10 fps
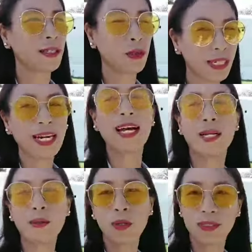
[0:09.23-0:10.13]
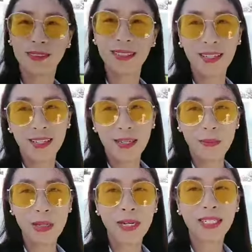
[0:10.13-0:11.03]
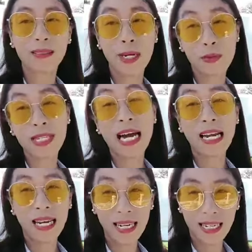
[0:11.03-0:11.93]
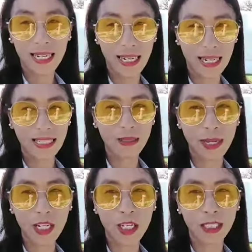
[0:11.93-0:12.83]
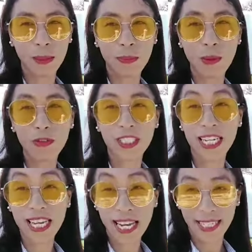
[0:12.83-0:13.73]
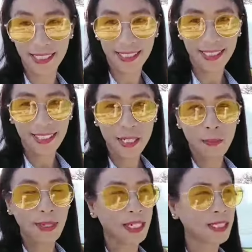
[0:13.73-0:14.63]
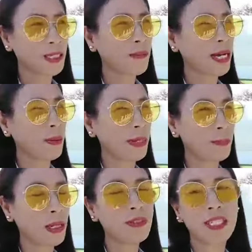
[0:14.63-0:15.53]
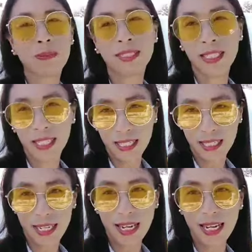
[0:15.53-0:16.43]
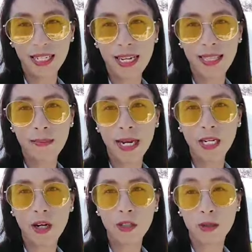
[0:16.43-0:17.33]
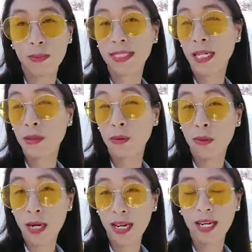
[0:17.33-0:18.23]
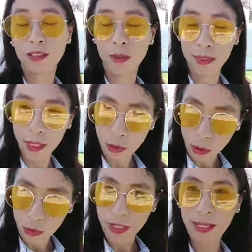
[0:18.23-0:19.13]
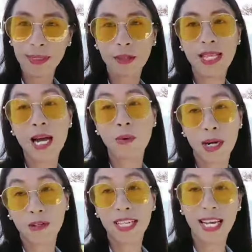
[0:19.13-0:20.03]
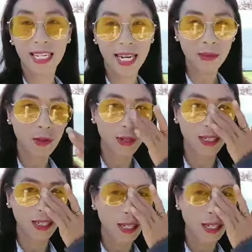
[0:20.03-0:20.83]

จุดนี้แหละค่ะทุกคนมีมาตั้งแต่สมัยอยุธยาละนะคะสมัยก่อนชื่อป้อมวิชัยเยนเปลี่ยนชื่อใหม่เป็นป้อมวิชัยประสิทธิ์นะคะในสมัยของสมเด็จพระเจ้าอยู่หัวสมเด็จพระเจ้ากรุงธนบุรีเจ้าตากของเรานั่นเองนะคะทุกคน